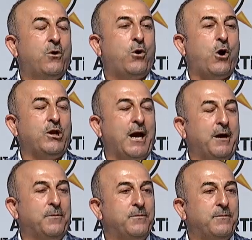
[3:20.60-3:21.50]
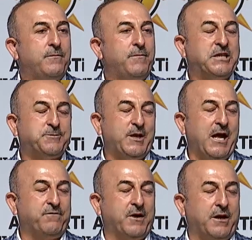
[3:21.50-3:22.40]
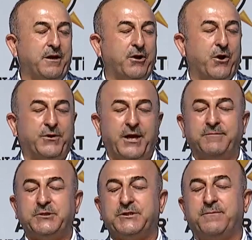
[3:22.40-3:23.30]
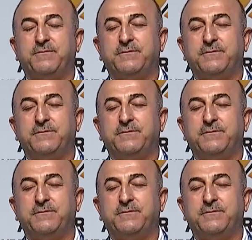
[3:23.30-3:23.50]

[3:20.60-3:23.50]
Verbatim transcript: oyla 5 milletvekilini göndermiştik.